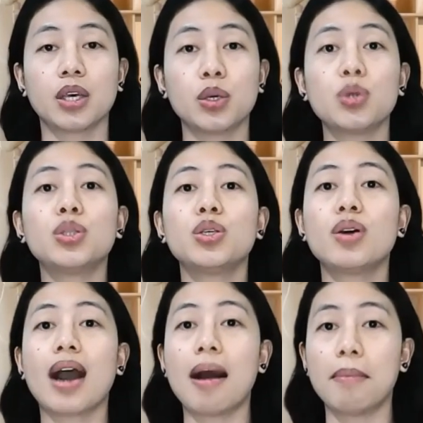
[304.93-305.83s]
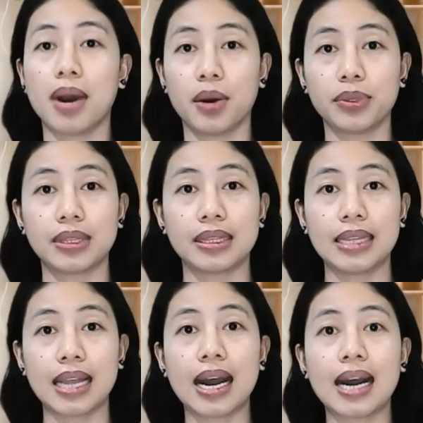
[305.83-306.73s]
yun yung amount
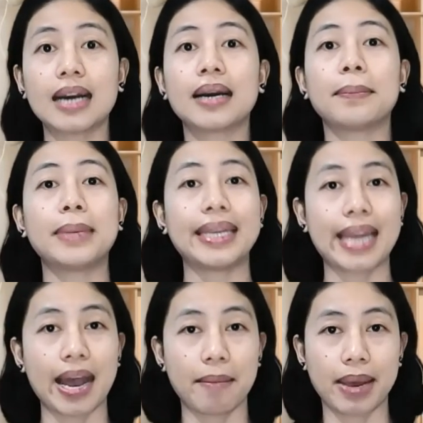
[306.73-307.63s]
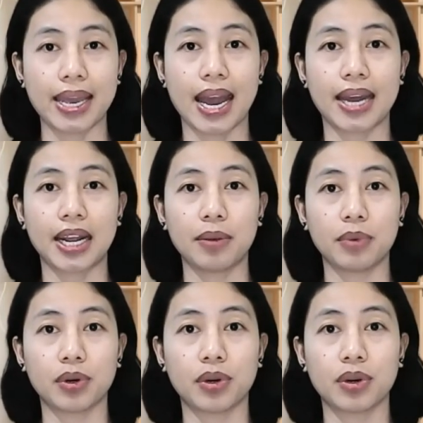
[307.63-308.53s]
ng binabayaran
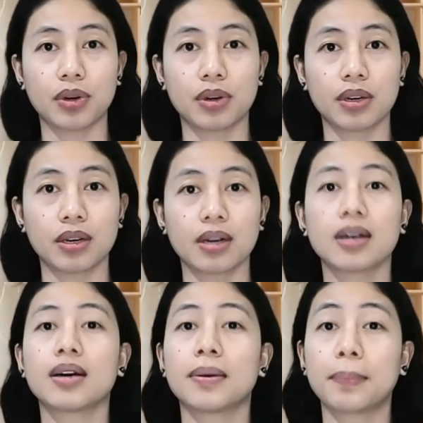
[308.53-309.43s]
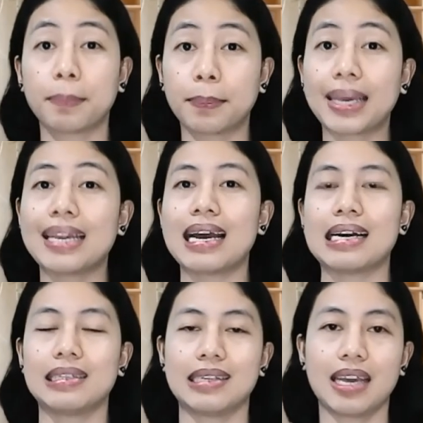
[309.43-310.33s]
mo,
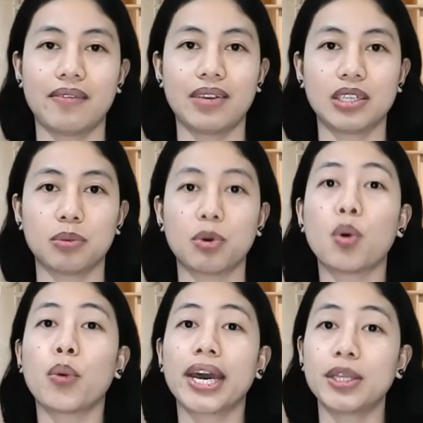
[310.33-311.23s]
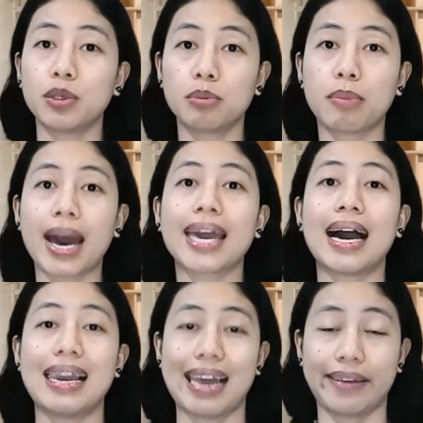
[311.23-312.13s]
pinaka-savings mo when you buy
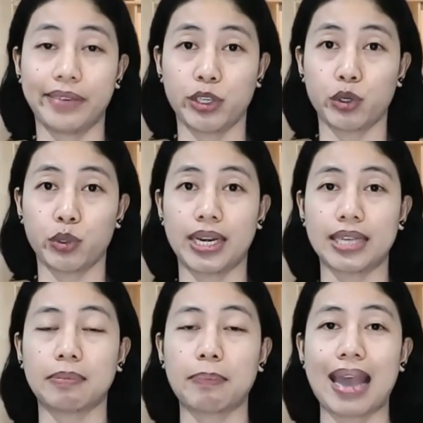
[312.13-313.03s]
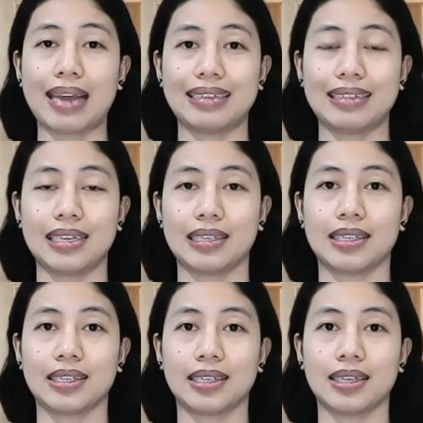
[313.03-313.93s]
a life insurance
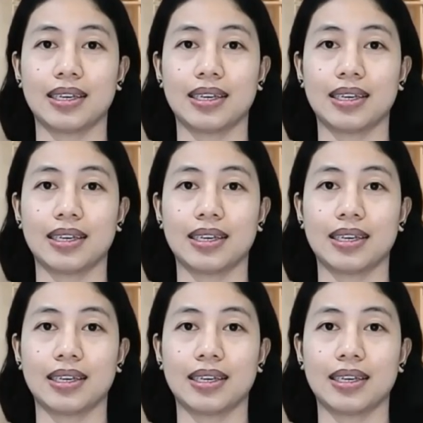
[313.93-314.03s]
policies.